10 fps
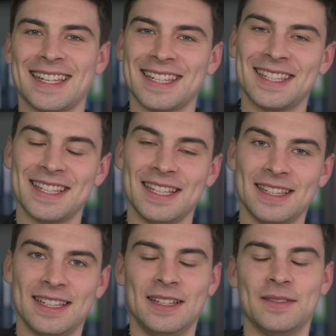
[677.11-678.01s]
an das
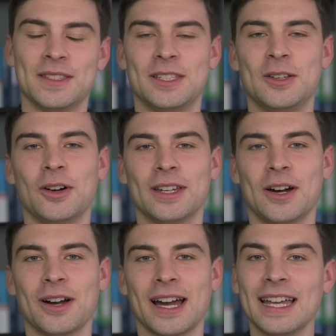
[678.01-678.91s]
sich die Leute
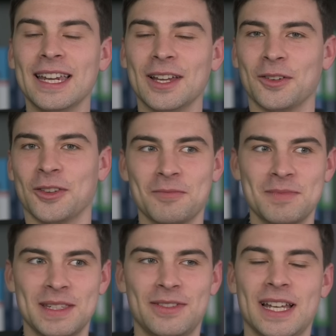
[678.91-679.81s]
auch erinnern und
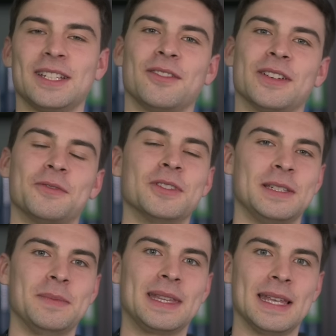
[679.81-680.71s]
sie vielleicht auch was für
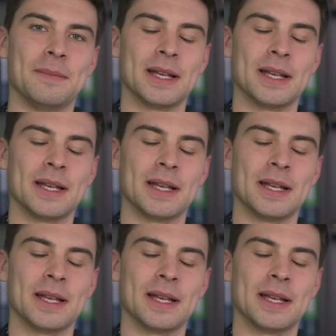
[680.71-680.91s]
sich mitnehmen.